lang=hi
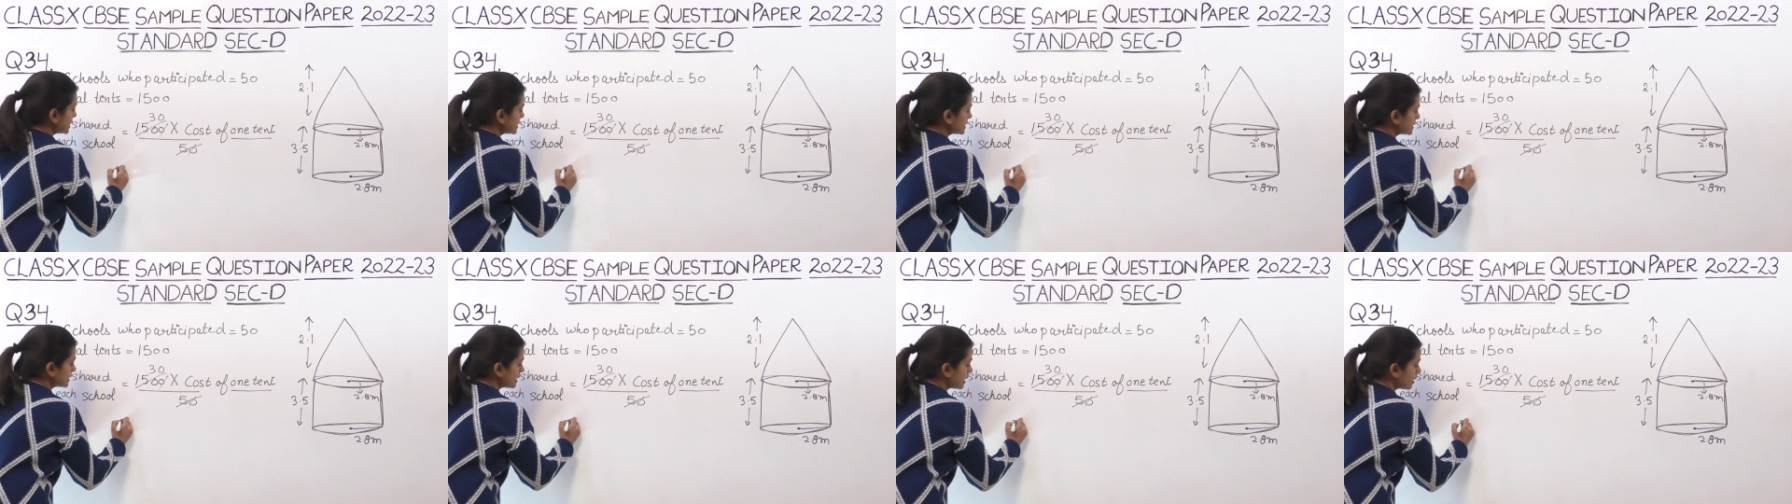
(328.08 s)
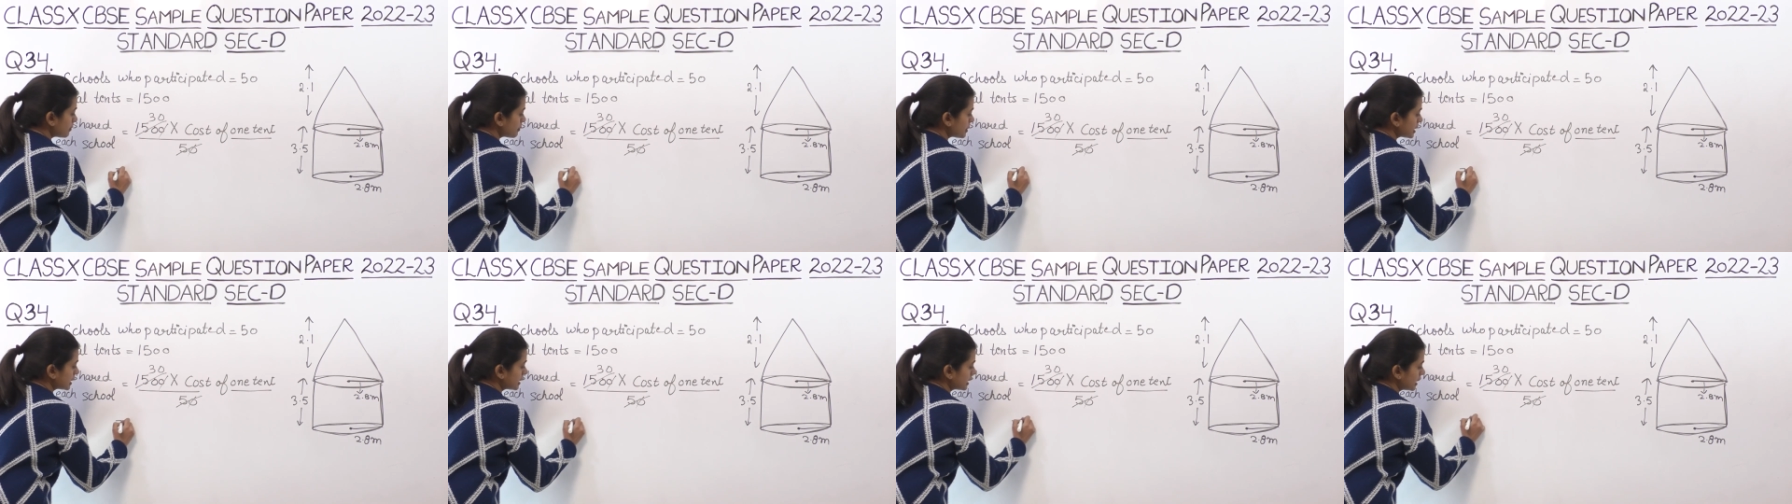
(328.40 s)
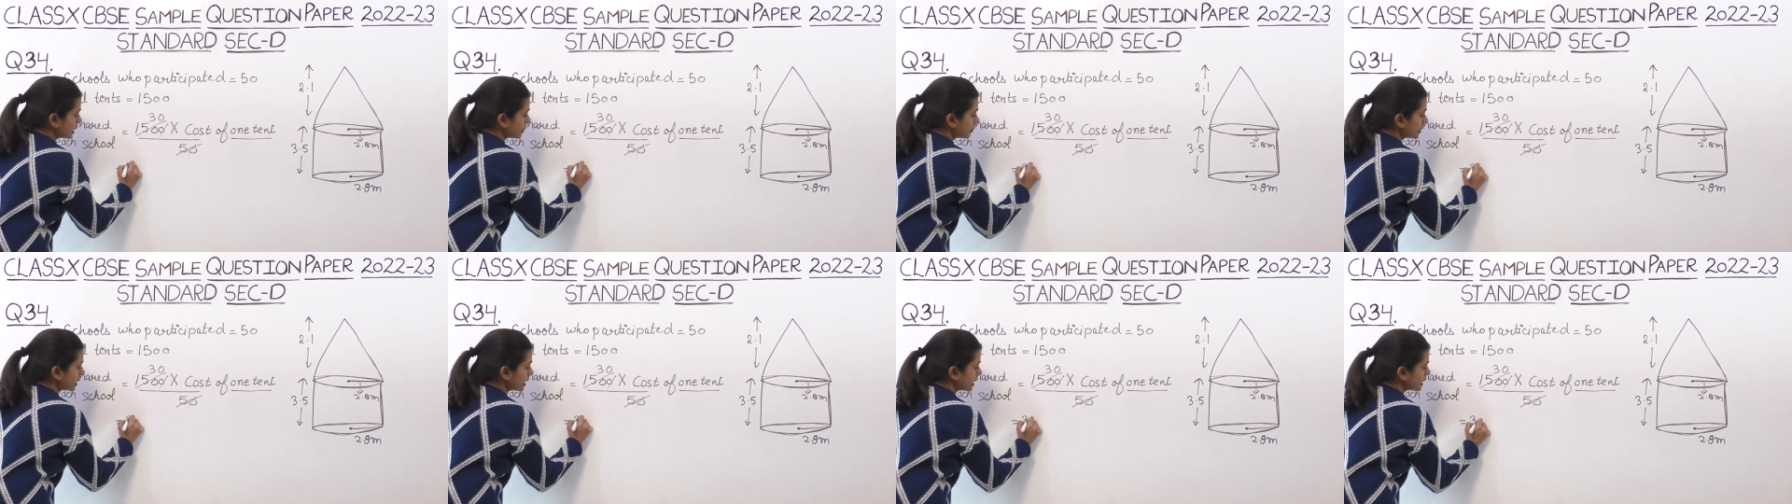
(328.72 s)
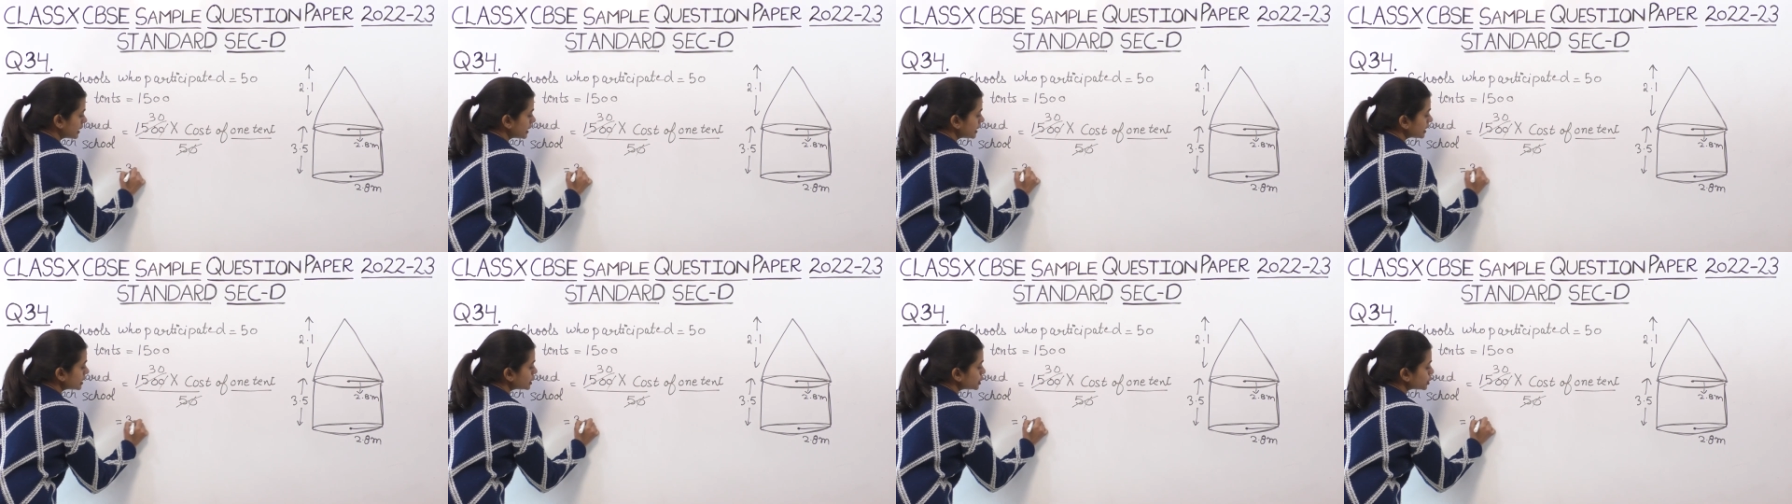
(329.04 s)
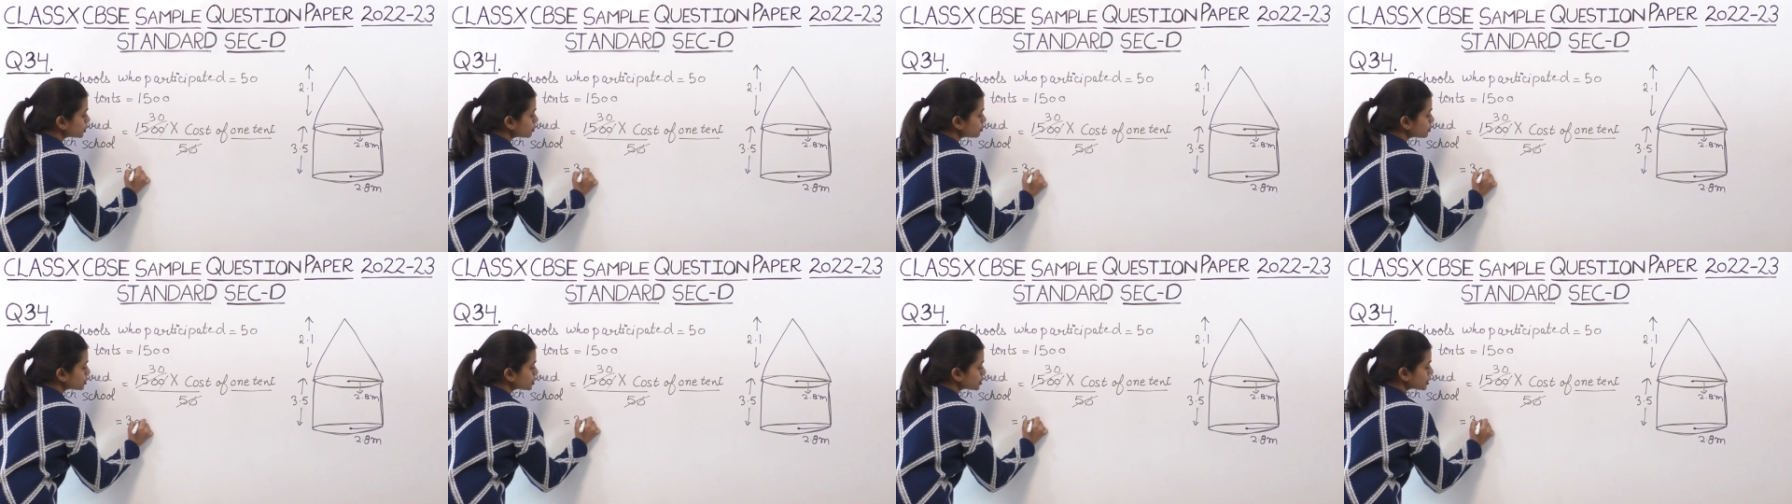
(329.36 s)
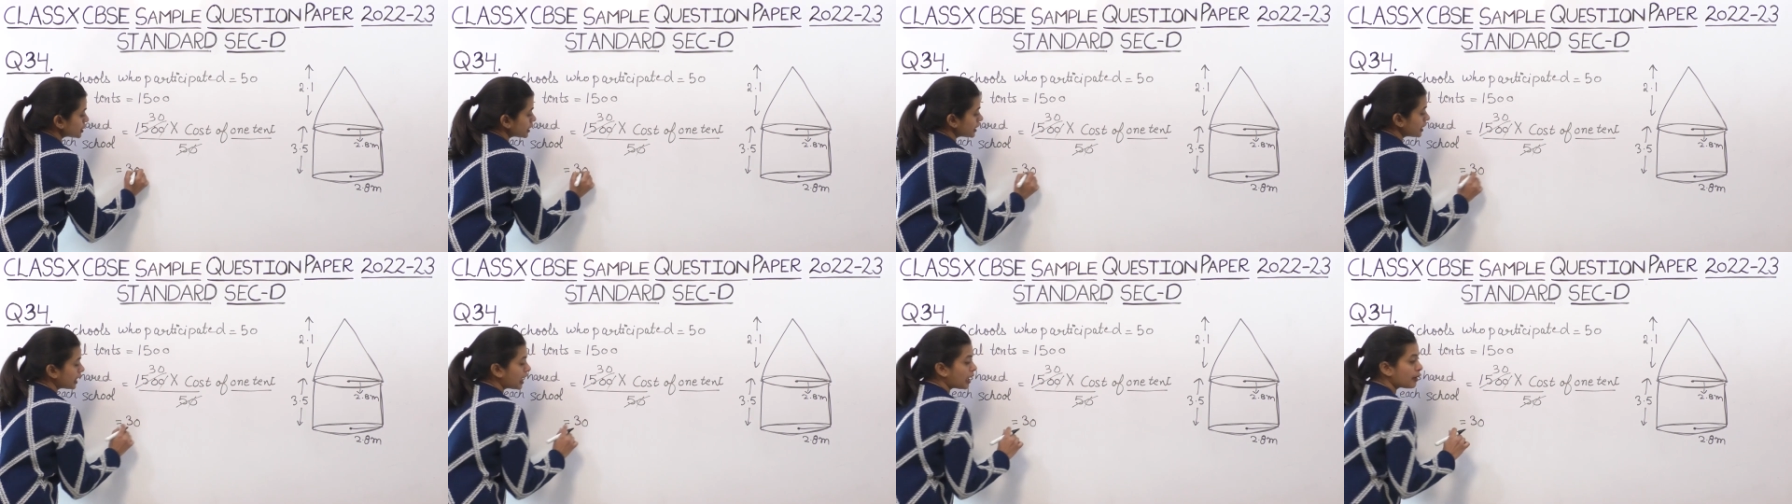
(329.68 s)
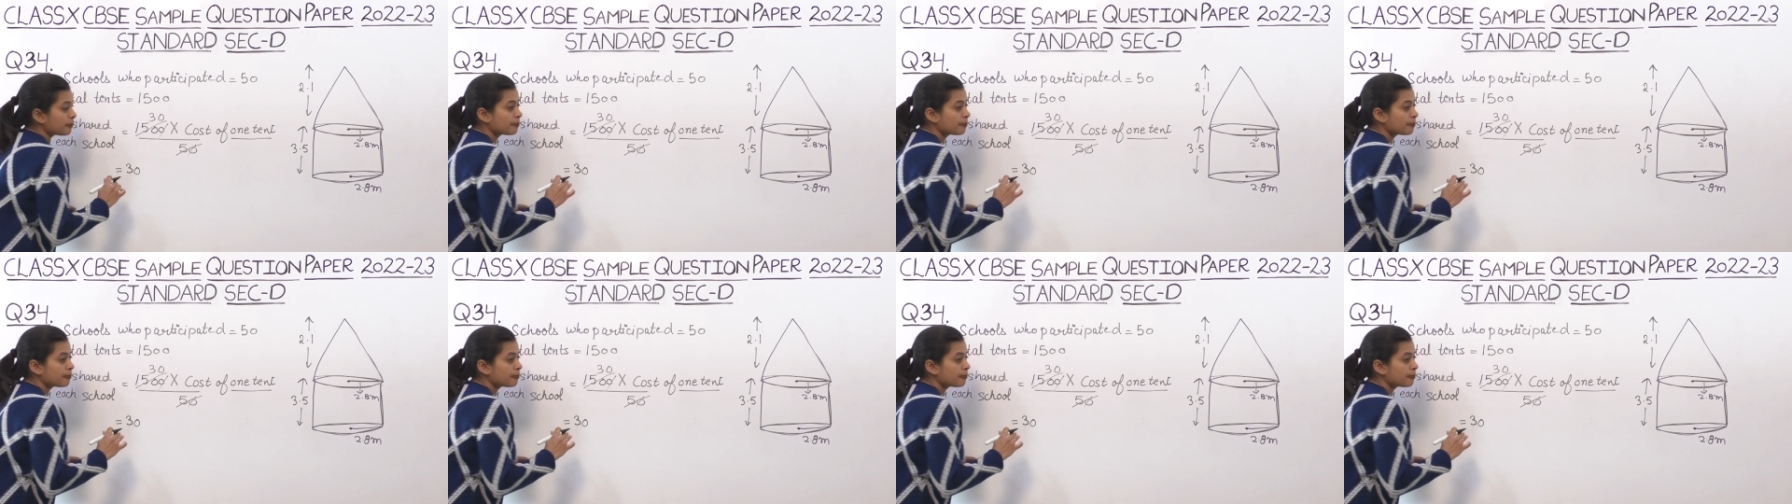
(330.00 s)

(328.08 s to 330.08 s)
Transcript: इसका मतलब है कि जो मुझे